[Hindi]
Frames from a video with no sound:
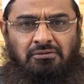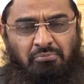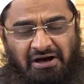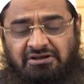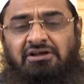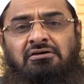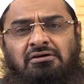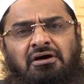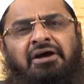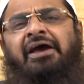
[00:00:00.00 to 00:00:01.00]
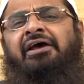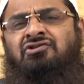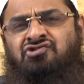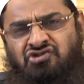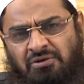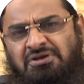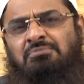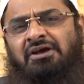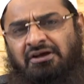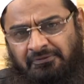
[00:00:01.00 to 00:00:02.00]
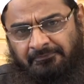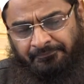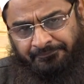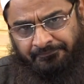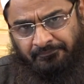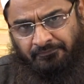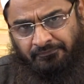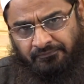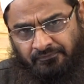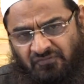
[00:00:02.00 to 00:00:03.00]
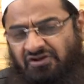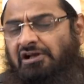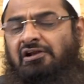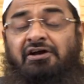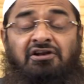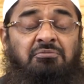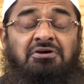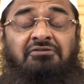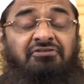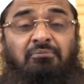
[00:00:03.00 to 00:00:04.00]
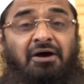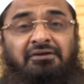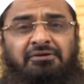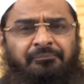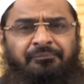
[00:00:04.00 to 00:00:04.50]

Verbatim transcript: बाकी खैर सभी में है ये अल्लाह के नबी का फरमान है